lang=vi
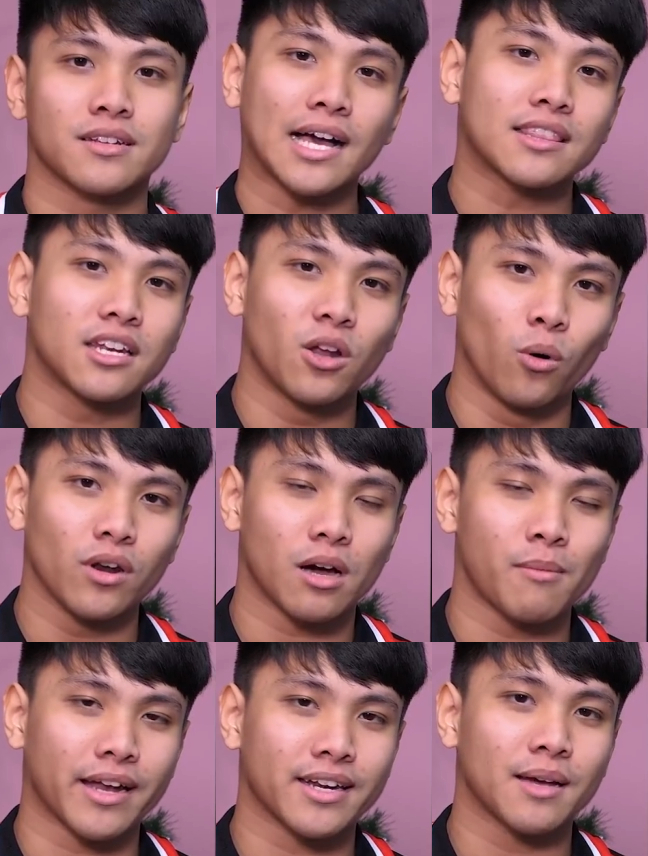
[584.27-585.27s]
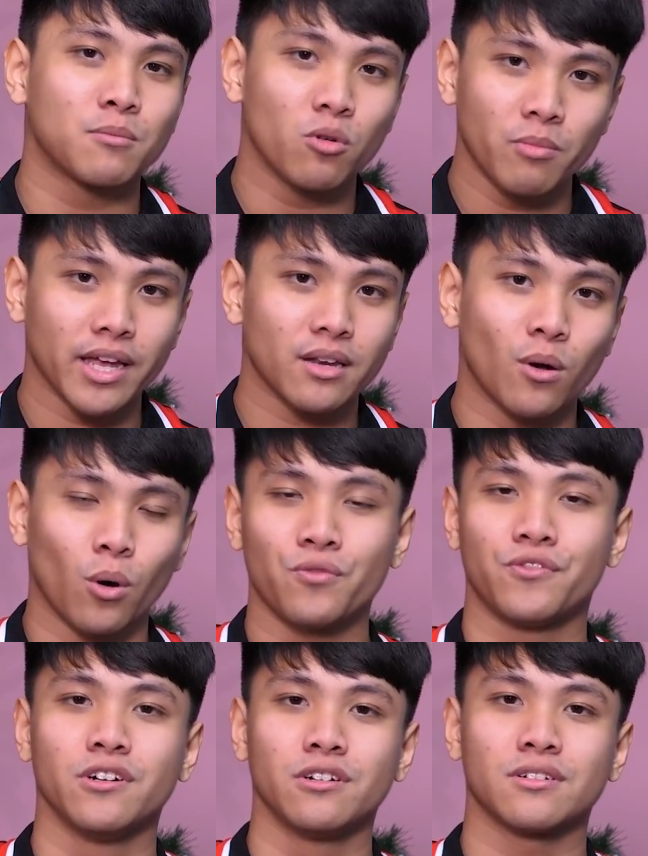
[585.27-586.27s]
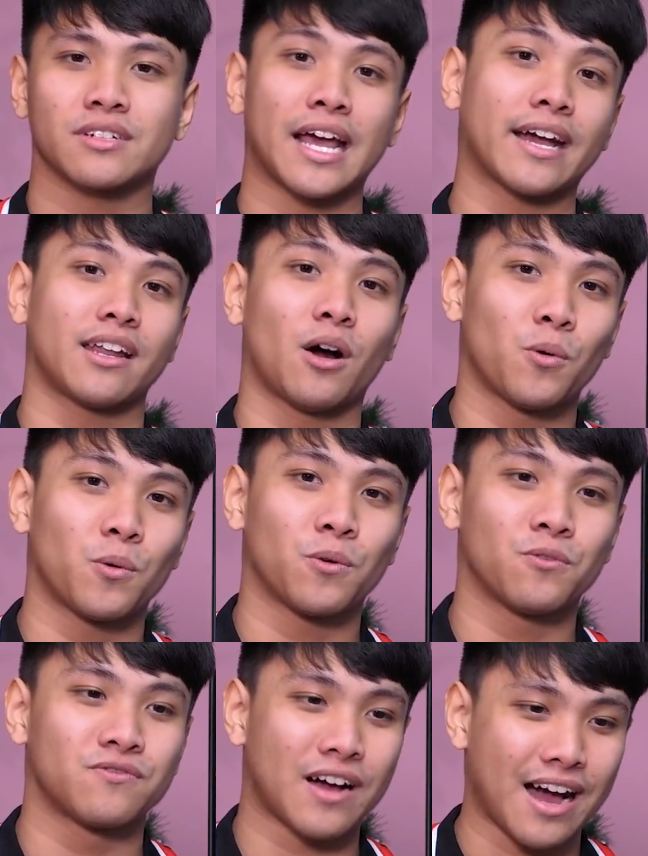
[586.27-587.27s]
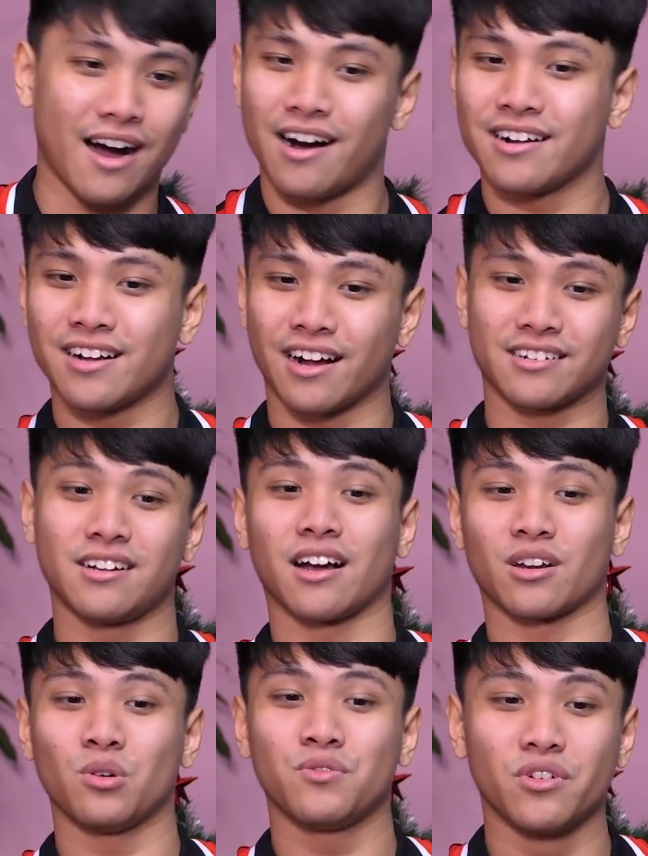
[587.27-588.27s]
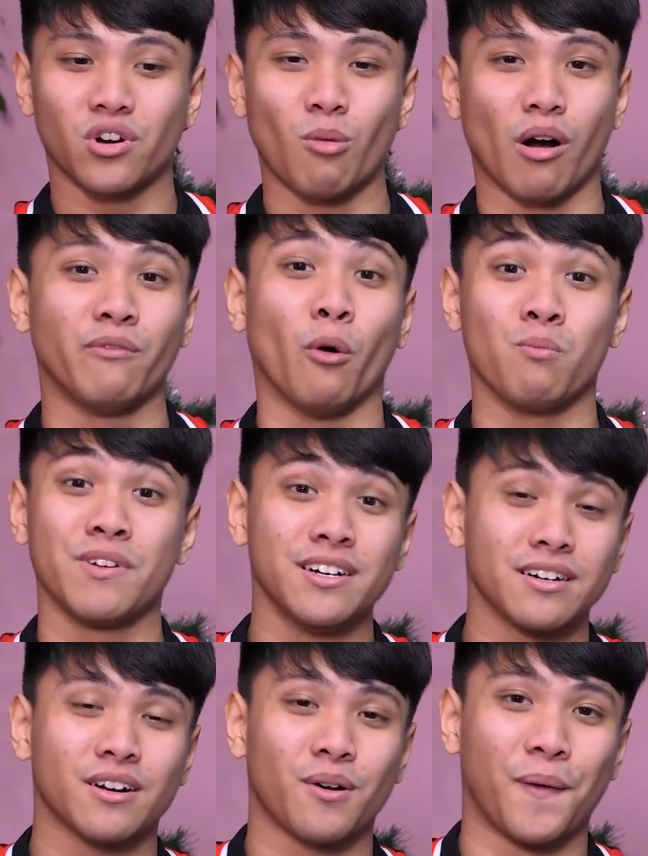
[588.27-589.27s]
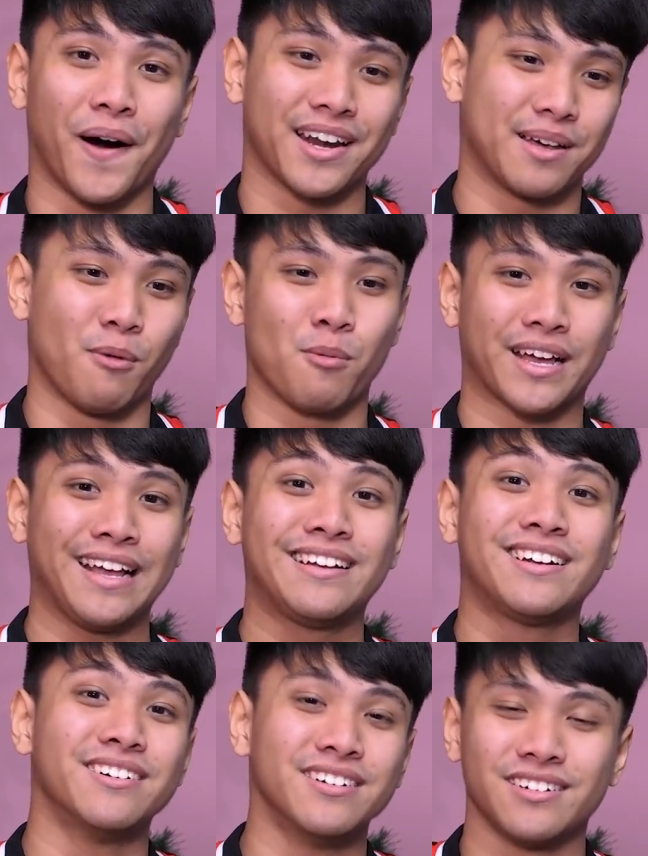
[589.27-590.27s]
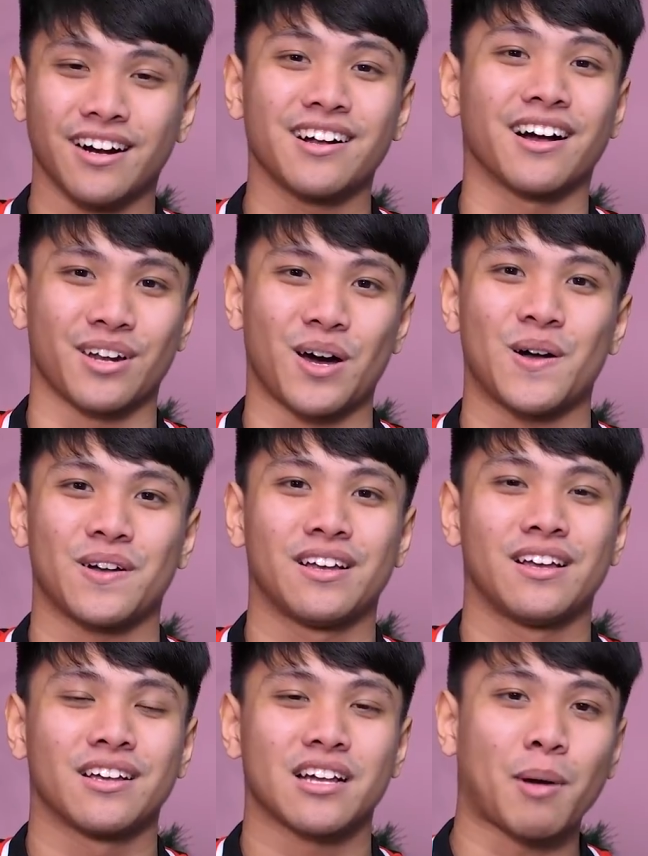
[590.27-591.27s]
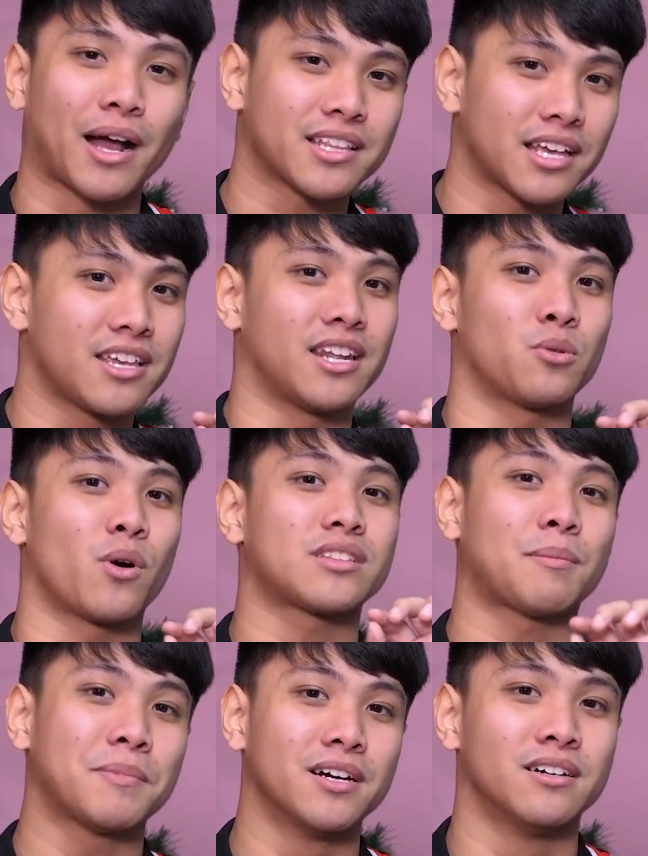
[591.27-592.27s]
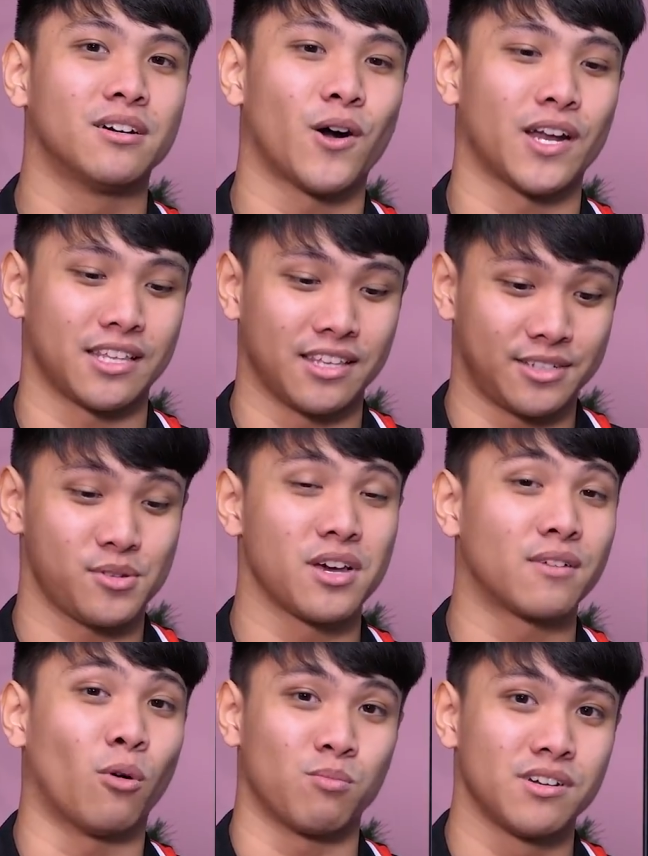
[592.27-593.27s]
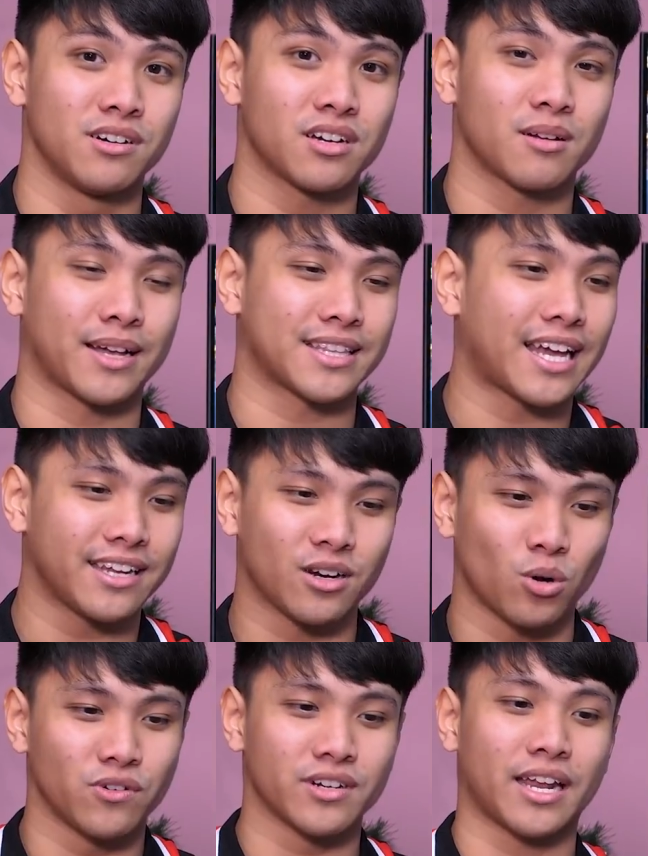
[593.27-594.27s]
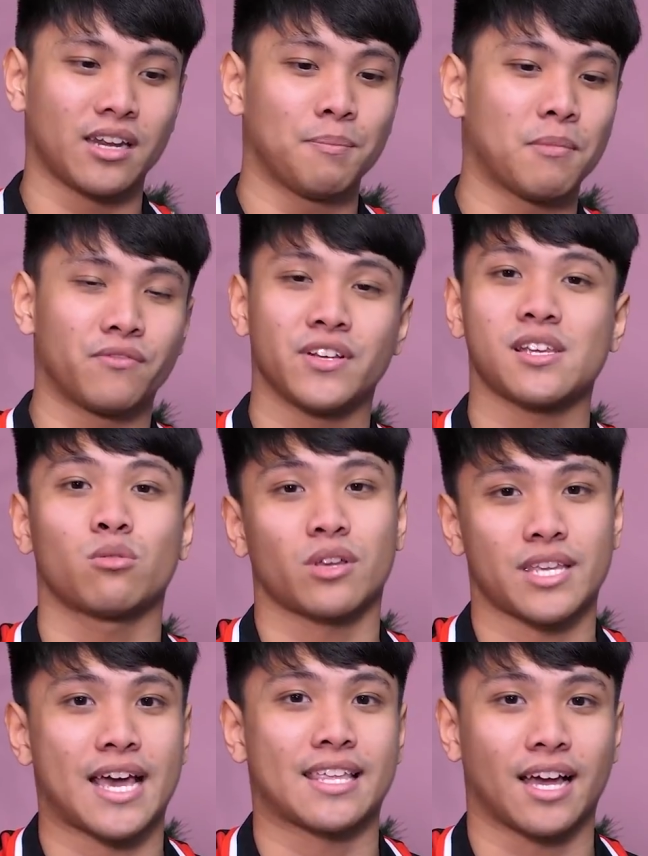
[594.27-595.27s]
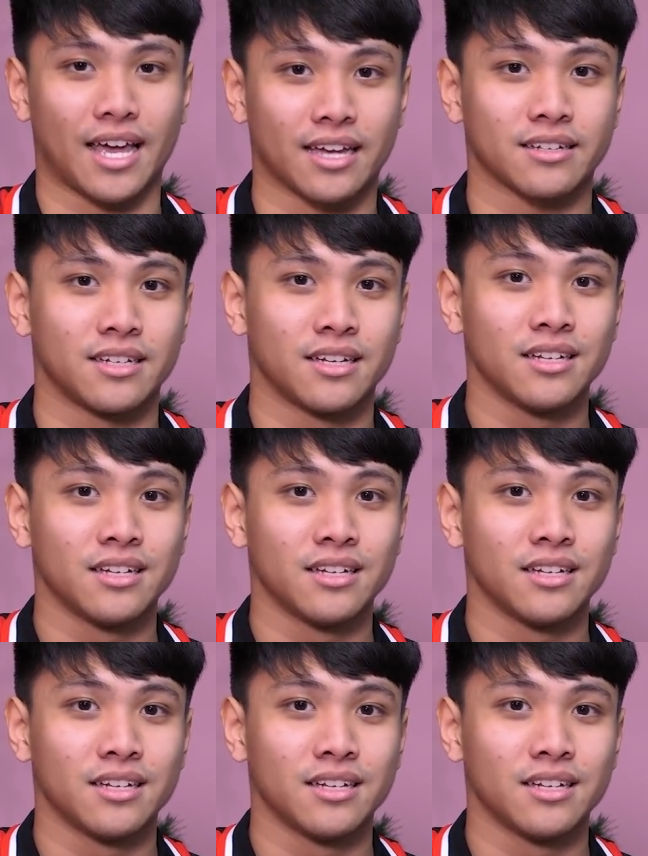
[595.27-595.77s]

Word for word: Đặt tình huống là các bạn đang muốn biết đối phương đang ở đâu, và ở gần đối phương có một cái vũng nước hoặc là một cái gương ở gần đó. Các bạn có thể nhìn qua cái tấm gương hoặc là nhìn xuống dưới cái vũng nước, các bạn thấy được đối phương đang núp ở phía sau tòa nhà chẳng hạn.